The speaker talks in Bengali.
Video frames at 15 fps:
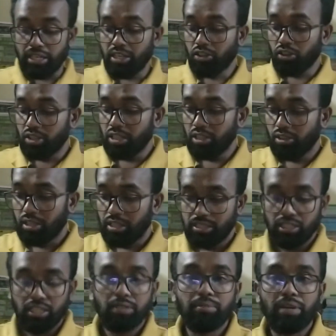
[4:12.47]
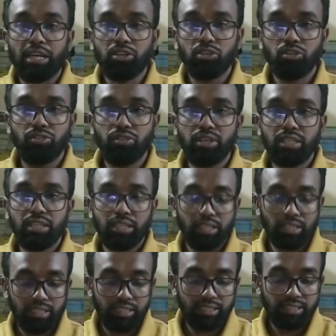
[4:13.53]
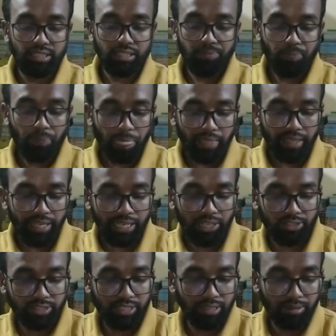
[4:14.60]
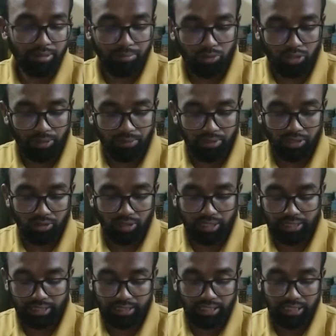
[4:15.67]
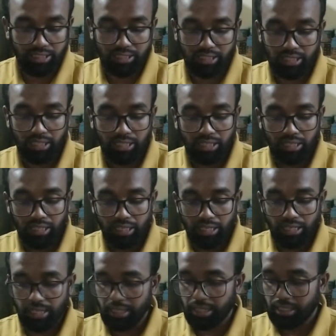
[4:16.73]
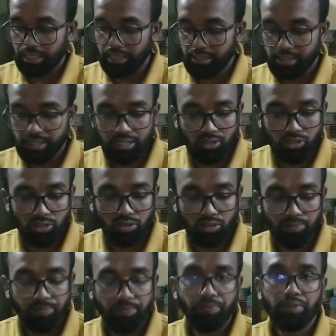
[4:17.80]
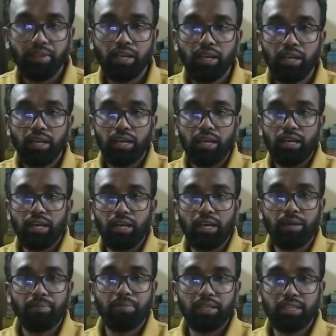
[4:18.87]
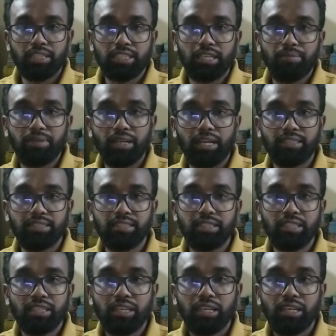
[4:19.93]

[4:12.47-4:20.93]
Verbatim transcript: রেকর্ডিং করার জন্য মাইক্রোফোন কিনছি এই হচ্ছে মোটামুটি কয়েকটা জিনিস কিনছি তো আপনাদের সামনে আসছি